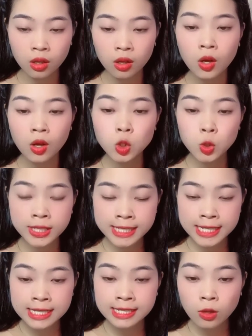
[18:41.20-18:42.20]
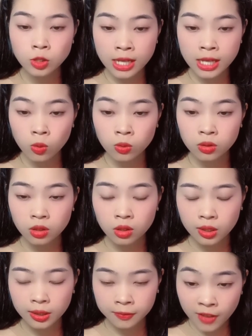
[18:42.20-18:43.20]
Có chuyện gì sao cháu?
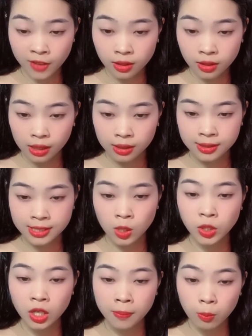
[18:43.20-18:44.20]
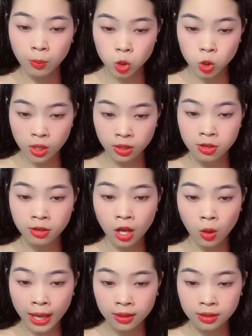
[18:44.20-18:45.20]
Vâng, cháu nhờ bác một chuyện được
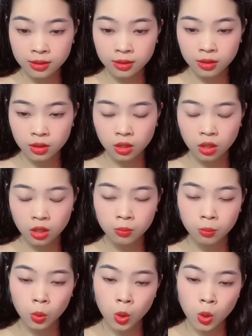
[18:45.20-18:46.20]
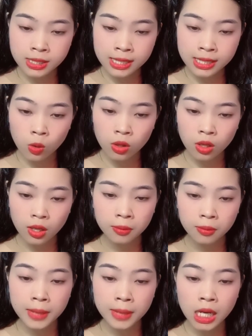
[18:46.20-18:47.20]
không ạ? Một lúc sau,
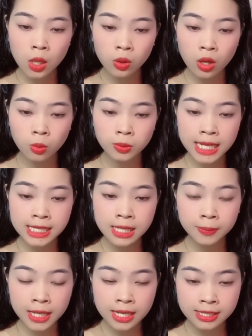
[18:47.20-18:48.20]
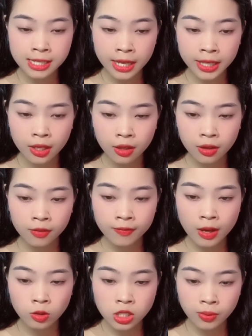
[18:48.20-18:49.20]
bác lao công nhét sấp tiền giày
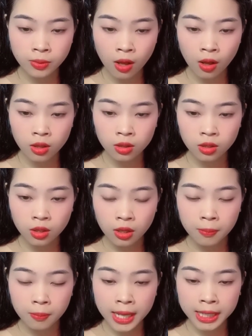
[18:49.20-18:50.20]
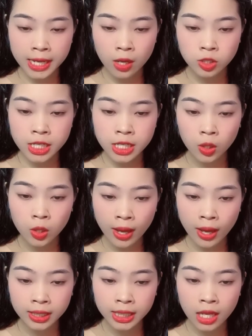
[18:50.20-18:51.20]
vào trong đó, mang theo chiếc điện
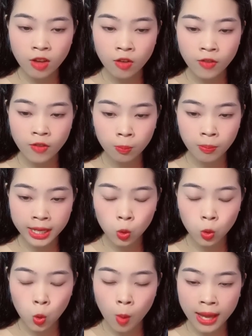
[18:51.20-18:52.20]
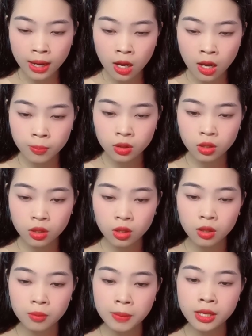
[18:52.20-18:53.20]
thoại tiến vào phòng bệnh của bà Lâm,
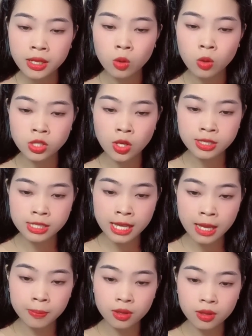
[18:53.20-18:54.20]
bắt đầu dọn dẹp.